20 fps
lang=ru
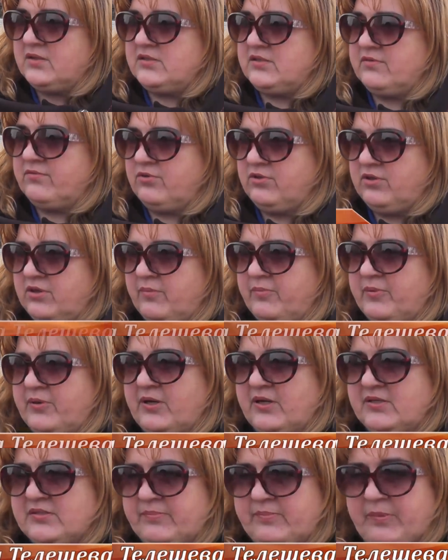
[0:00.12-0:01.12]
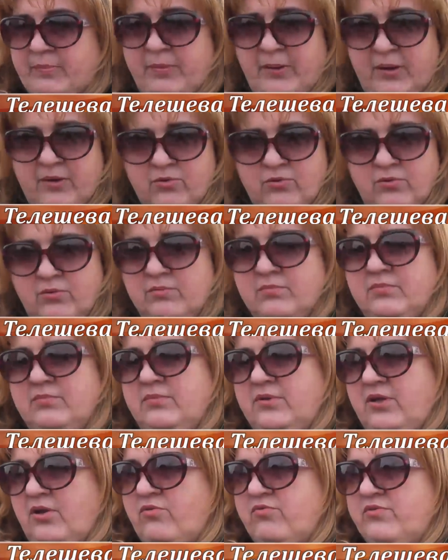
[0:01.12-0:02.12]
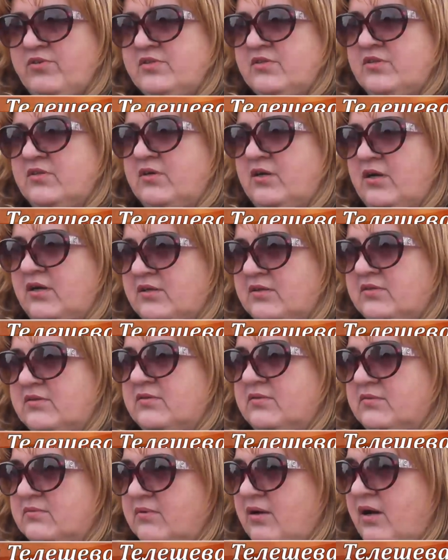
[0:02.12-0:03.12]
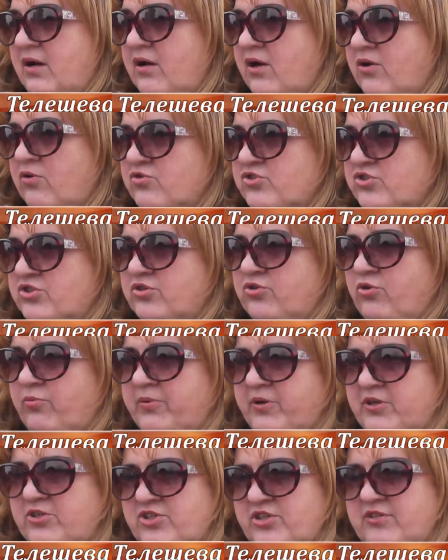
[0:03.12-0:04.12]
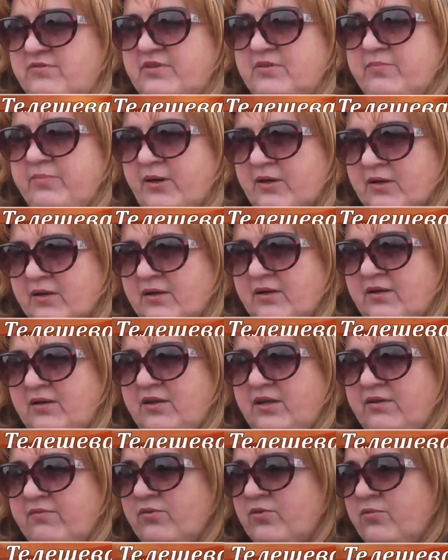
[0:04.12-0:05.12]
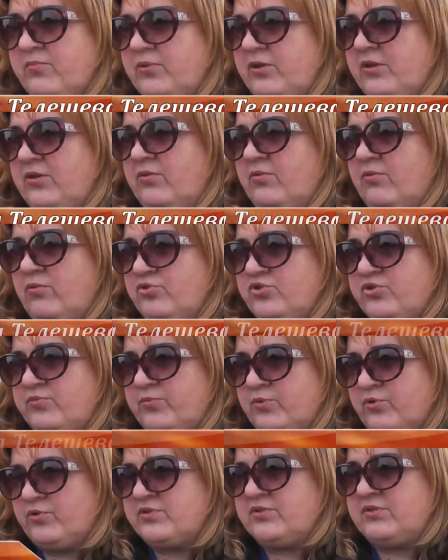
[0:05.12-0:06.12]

Сегодня, проходя по парку, я увидела, как огорожена добрая четверть парка и вырублено очень много